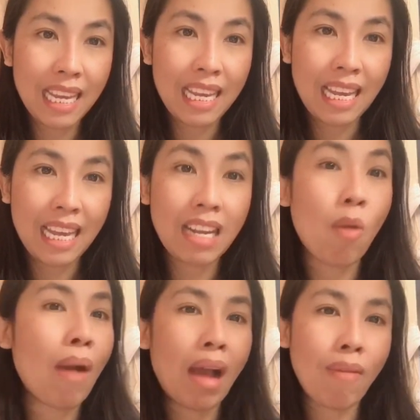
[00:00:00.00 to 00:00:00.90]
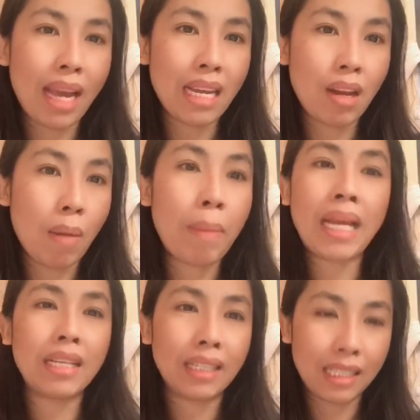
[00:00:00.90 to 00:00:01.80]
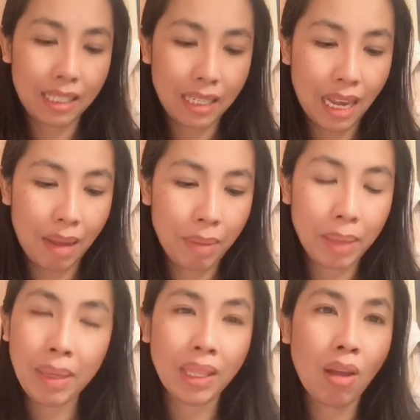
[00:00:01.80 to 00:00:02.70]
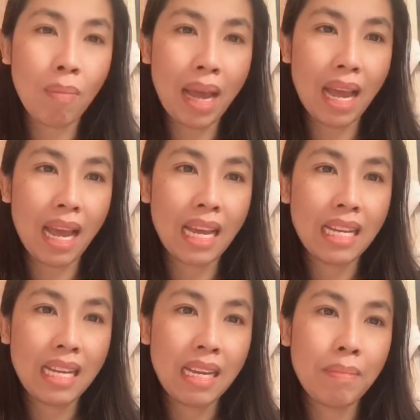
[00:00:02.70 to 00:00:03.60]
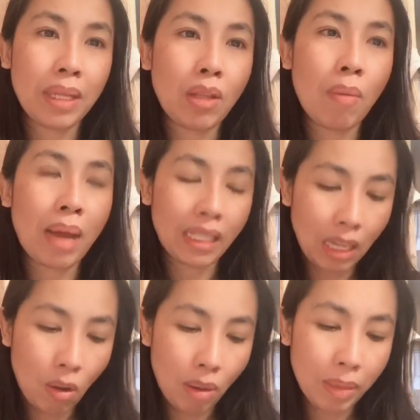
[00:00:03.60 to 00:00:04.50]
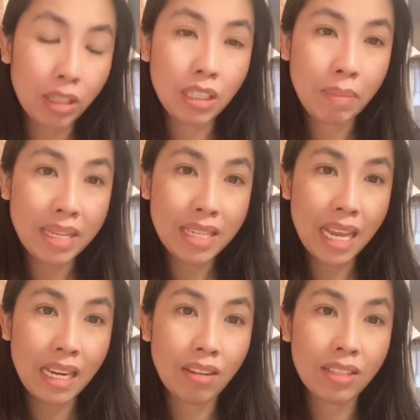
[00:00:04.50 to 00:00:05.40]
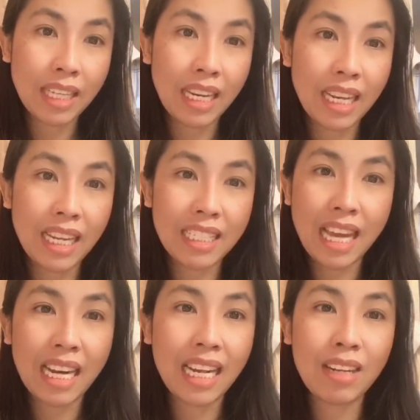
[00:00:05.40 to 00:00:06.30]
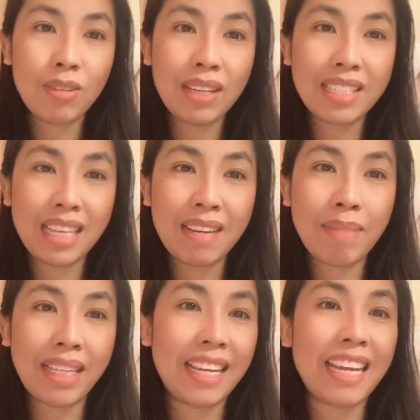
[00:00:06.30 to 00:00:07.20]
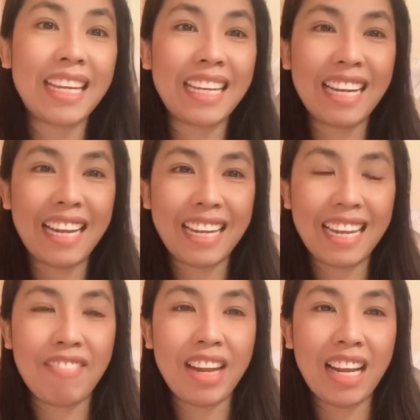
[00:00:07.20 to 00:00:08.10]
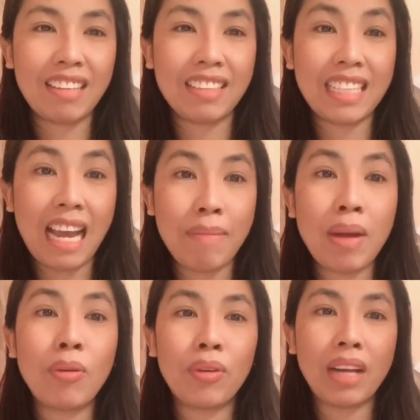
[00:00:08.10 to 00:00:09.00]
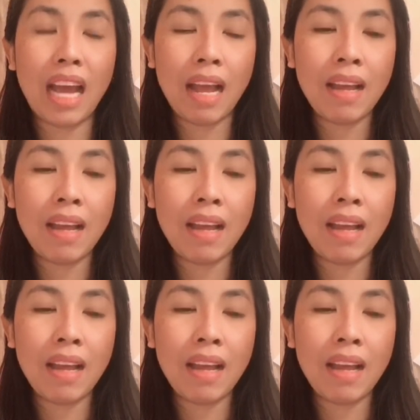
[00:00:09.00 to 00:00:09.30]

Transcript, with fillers: ให้เขาวางไว้แล้วก็ไปเลยนะคะ ไม่ไม่ต้องมา ไม่ต้องมาแต่ก่อนมันก็จะมีเซ็นเนาะ เซ็นเอกสารนั่นนู่นนี่เซ็นบัตรเครดิตอะไรอย่างเงี้ยเวลาเราจ่ายบางคนนะคะ